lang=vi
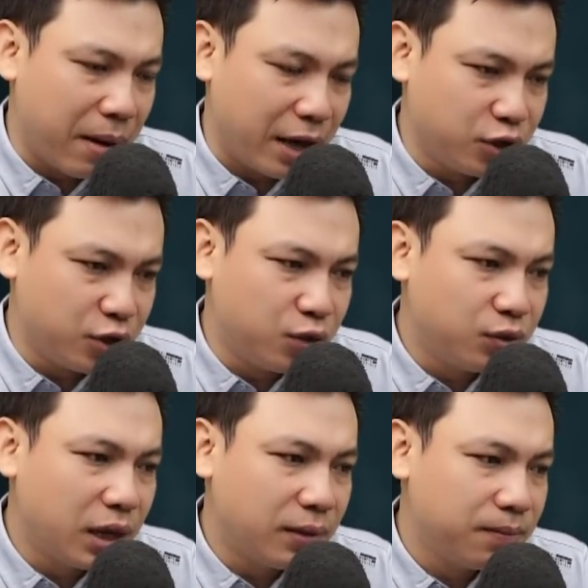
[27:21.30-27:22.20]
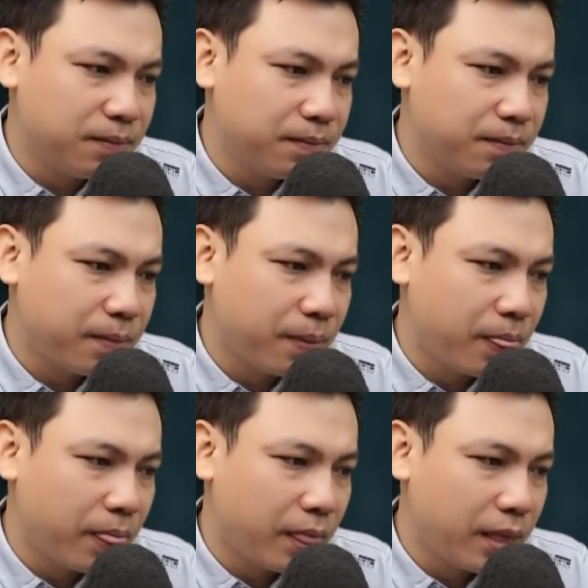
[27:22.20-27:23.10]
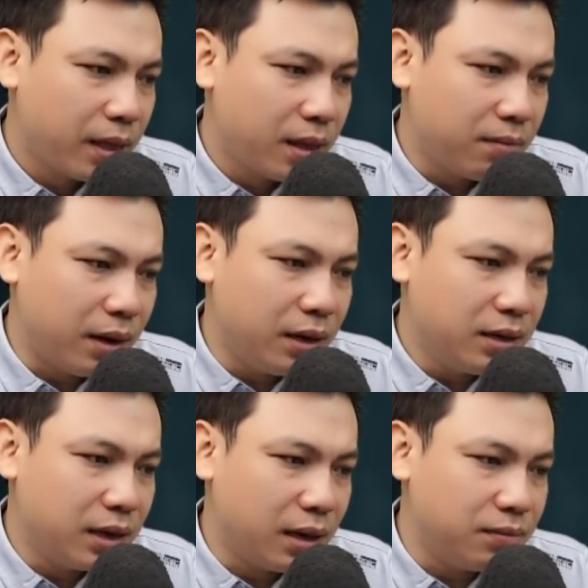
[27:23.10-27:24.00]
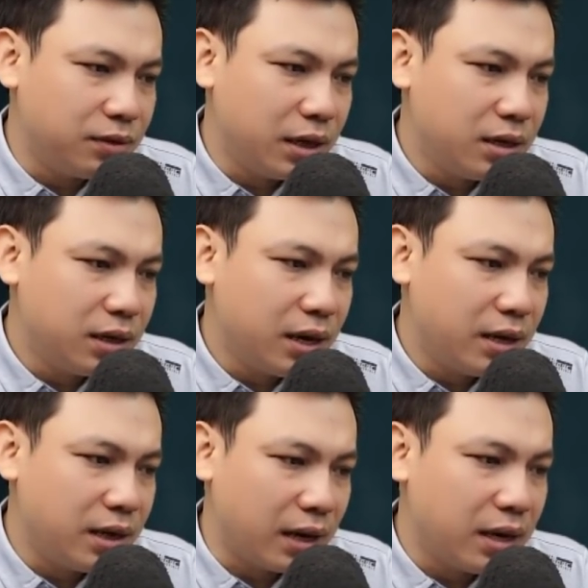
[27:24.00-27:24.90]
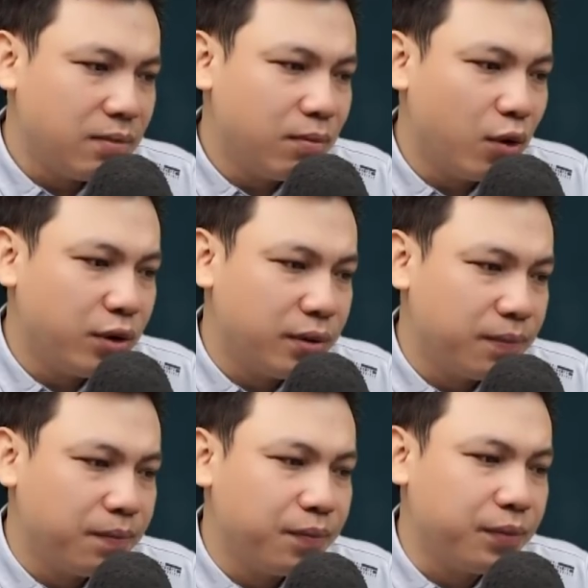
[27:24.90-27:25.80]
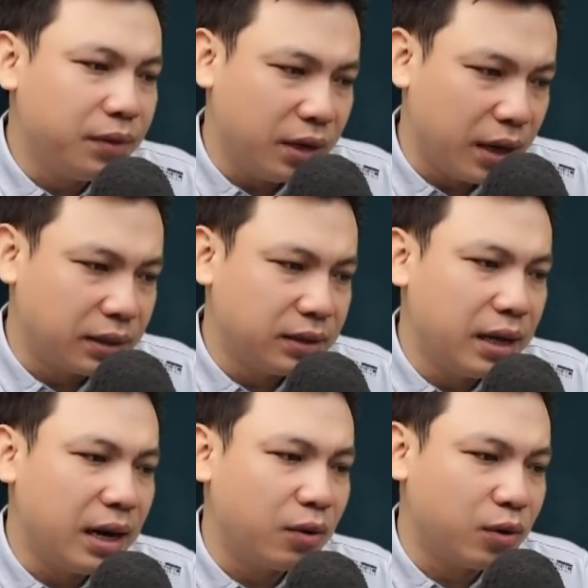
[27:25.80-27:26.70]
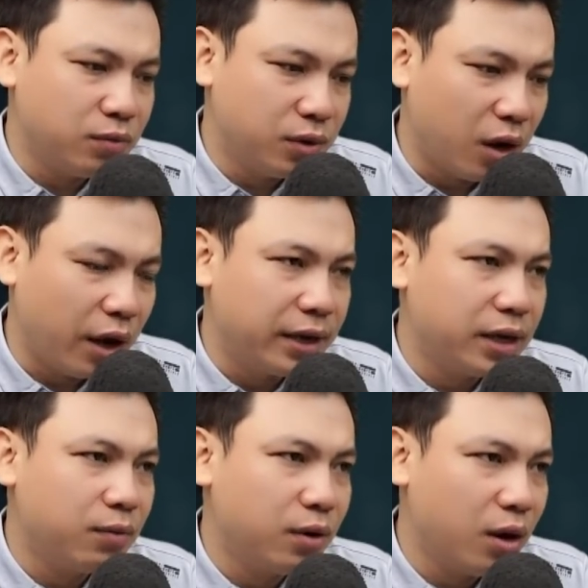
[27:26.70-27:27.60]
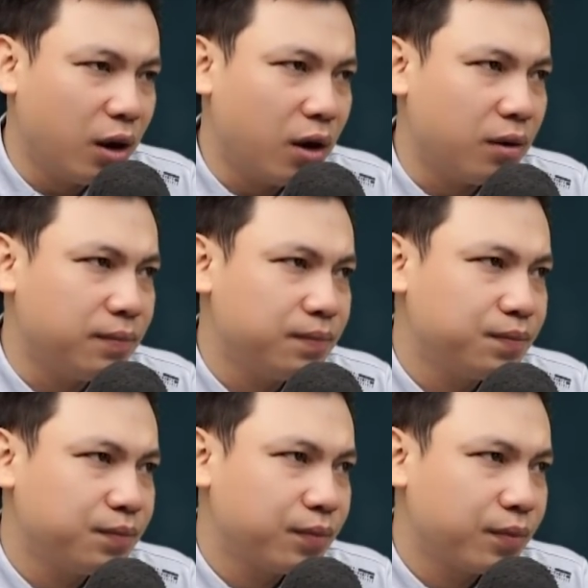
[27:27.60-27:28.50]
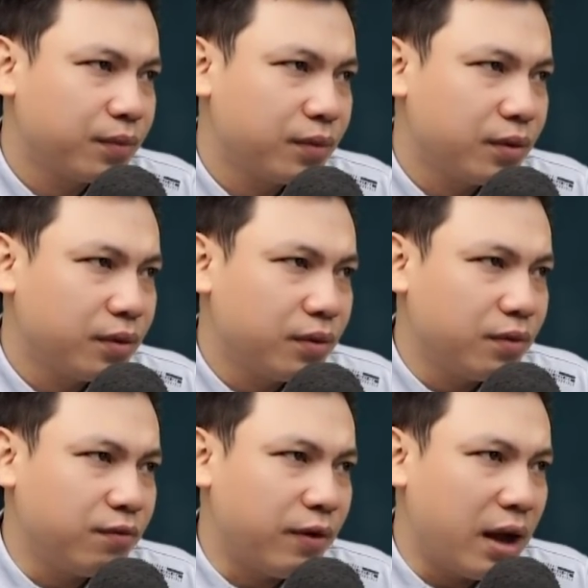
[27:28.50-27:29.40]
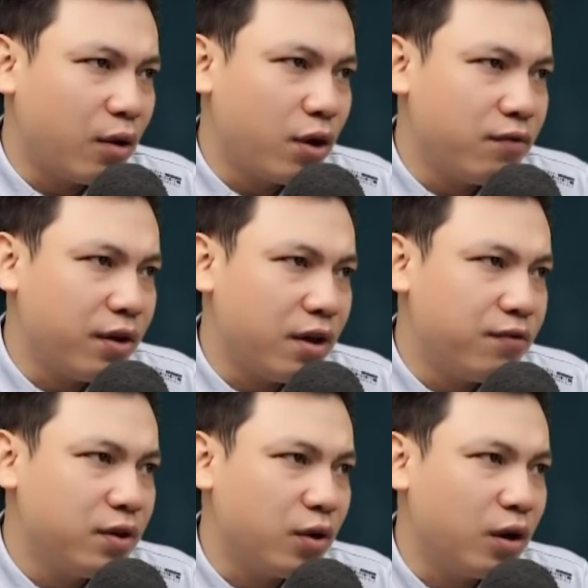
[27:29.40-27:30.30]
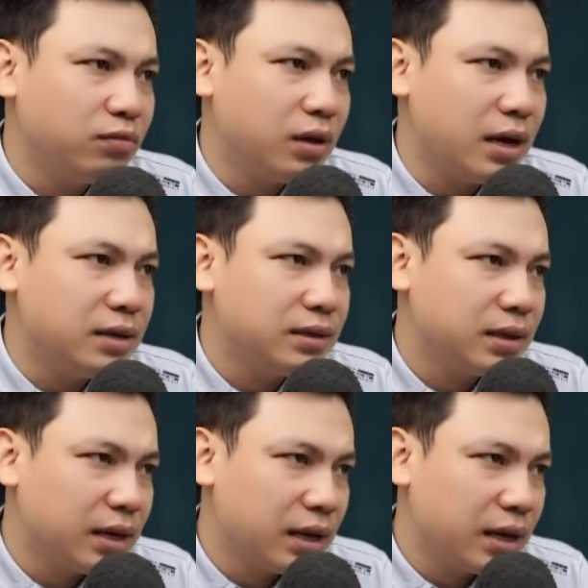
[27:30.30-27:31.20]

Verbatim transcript: Khi nghĩ đến từ nhảy ra, tim của Mụ đập dồn dập mấy cái. Mụ nuốt nước bọt một cách đầy khó khăn, đứng thẳng lưng cứng nhắc, càng không dám động đậy gì thêm.